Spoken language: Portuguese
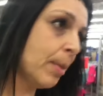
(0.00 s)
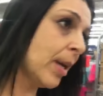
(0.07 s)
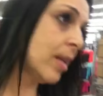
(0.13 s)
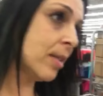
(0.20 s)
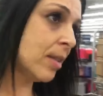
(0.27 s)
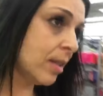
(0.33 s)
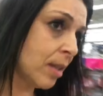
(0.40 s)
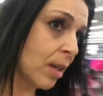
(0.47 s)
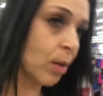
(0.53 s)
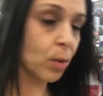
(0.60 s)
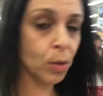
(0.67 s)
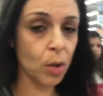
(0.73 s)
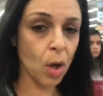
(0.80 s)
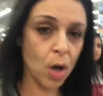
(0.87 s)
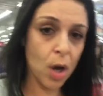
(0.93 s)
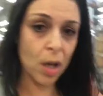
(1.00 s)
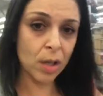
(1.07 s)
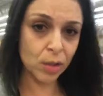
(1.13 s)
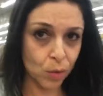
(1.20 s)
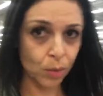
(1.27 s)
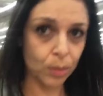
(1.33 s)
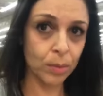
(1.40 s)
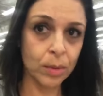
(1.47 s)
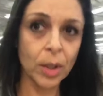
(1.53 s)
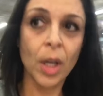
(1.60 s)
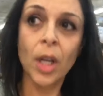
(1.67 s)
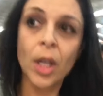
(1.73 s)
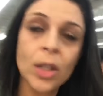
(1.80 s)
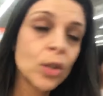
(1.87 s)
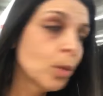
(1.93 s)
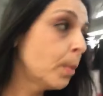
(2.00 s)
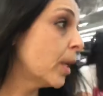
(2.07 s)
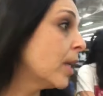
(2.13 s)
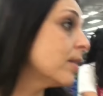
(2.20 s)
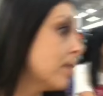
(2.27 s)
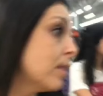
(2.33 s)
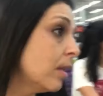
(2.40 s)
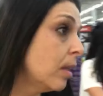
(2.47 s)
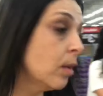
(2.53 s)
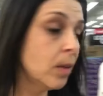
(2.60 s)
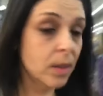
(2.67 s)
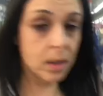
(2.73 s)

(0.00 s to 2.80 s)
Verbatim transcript: parecida com o nosso, do Brasil.